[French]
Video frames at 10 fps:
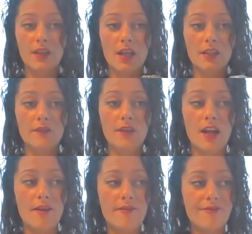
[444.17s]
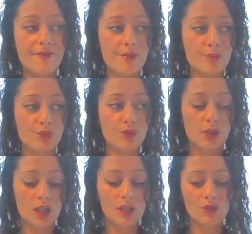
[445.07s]
arriver à la fin pour
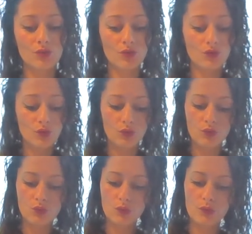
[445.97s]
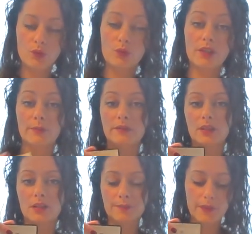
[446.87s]
quelque chose de nouveau. Ouais, bah,
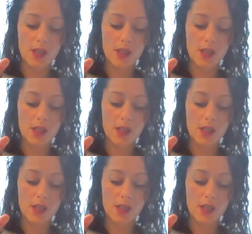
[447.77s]
voilà.